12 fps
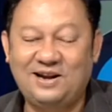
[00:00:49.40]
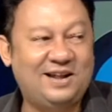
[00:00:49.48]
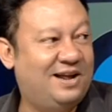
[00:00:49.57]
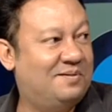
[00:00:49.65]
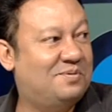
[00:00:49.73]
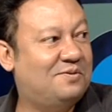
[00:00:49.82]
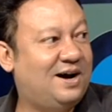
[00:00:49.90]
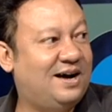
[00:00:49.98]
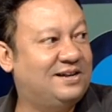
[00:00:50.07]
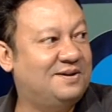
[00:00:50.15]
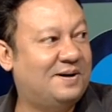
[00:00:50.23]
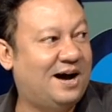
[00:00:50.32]
นเองเพราะว่า
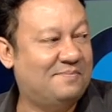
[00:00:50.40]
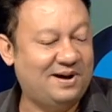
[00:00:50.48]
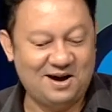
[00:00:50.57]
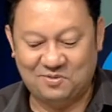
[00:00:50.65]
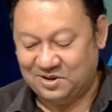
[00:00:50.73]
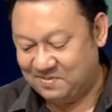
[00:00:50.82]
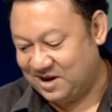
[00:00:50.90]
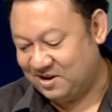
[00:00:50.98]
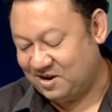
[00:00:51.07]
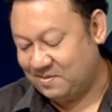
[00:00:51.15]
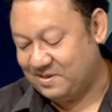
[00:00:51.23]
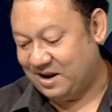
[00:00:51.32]
ที่ผ่านมาคุณกิติมาต้อ
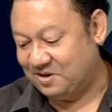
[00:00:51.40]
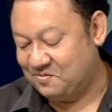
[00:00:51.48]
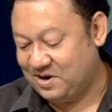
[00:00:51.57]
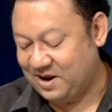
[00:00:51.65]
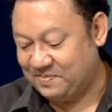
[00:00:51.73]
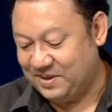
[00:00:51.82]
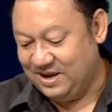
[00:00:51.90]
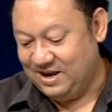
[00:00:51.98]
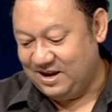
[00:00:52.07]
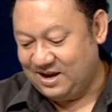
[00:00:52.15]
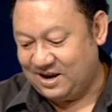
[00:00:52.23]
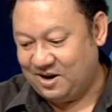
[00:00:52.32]
งยอมรับอย่างหนึ่งว่า
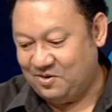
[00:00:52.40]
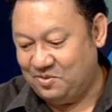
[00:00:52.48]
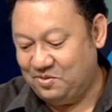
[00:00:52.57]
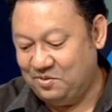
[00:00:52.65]
เขา